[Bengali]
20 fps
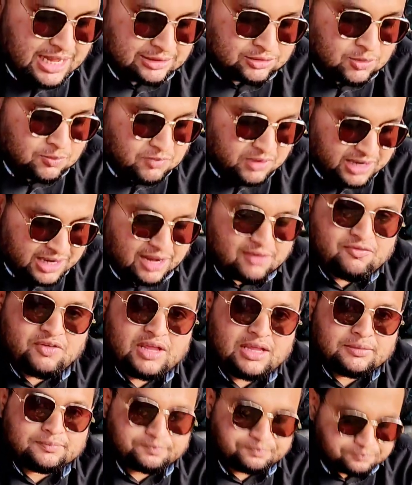একদম
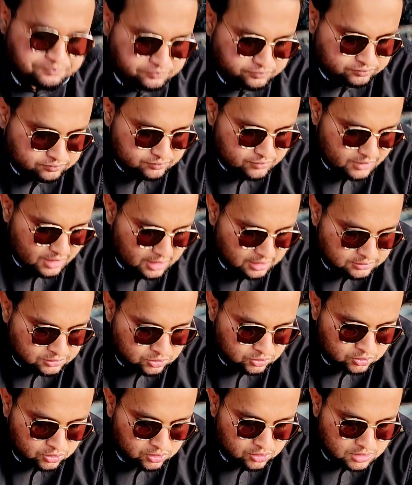গ্রেভি
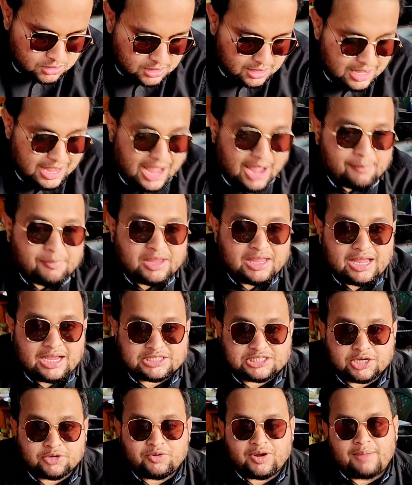তো আমি
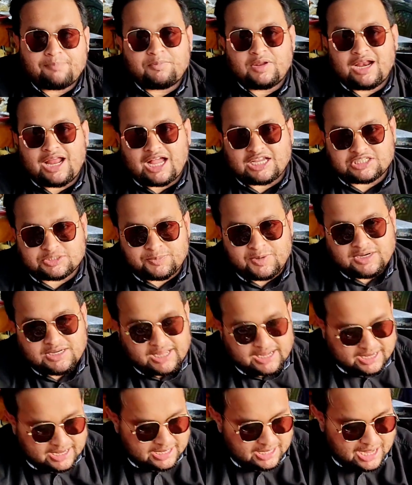আশা করি আপনারা আসবেন
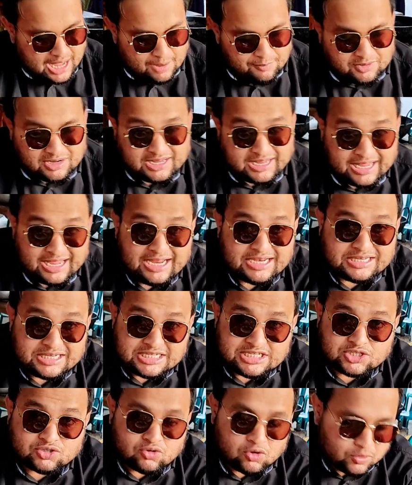এখানে খাবেন খেয়ে
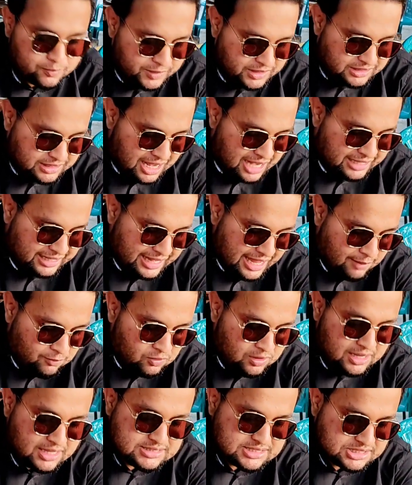টেস্ট করবেন আর
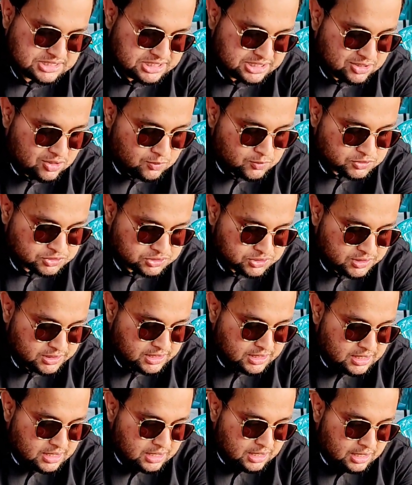কেমন লাগছে সেটা
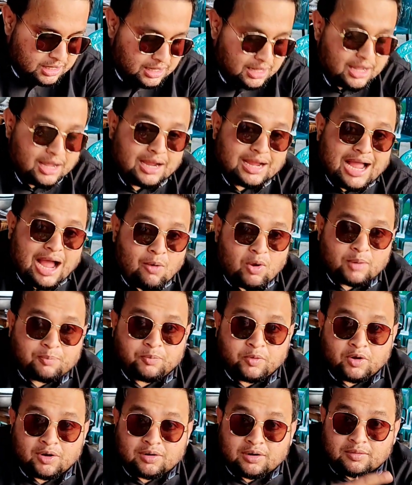অবশ্যই
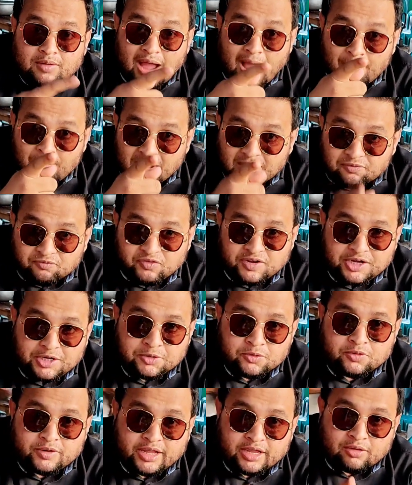খাওয়ার পর আমার
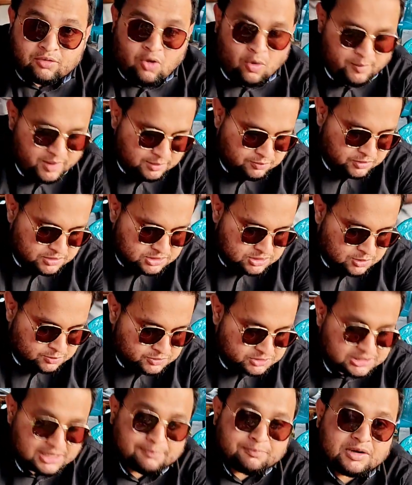ভিডিওর এই কমেন্ট বক্সে
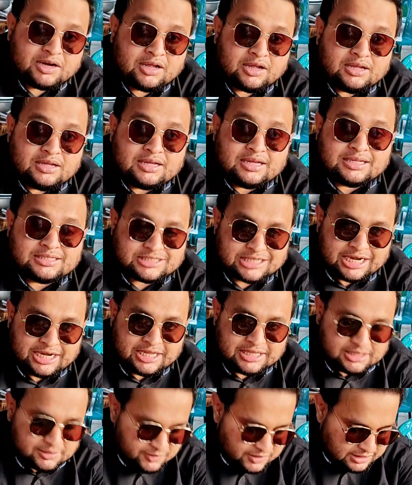অবশ্যই আপনারা
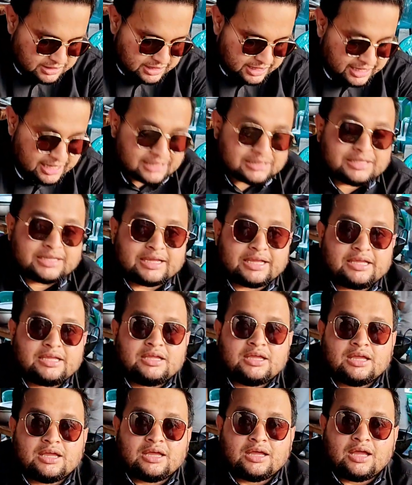জানিয়ে দেবেন এখান থেকে
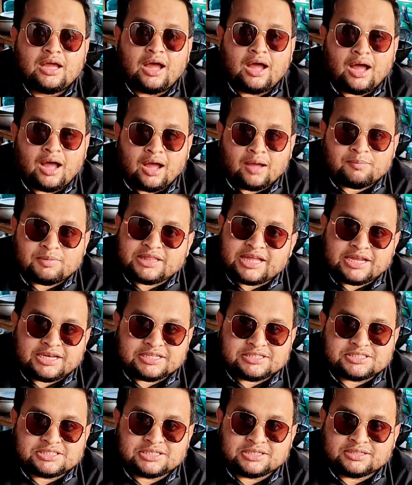বিদায়
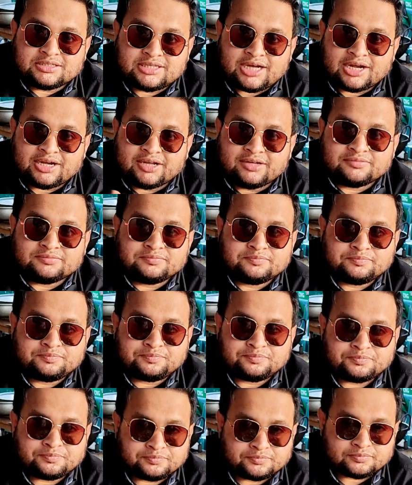নিচ্ছি
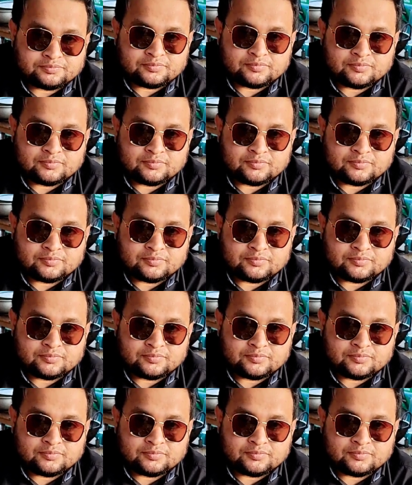টাটা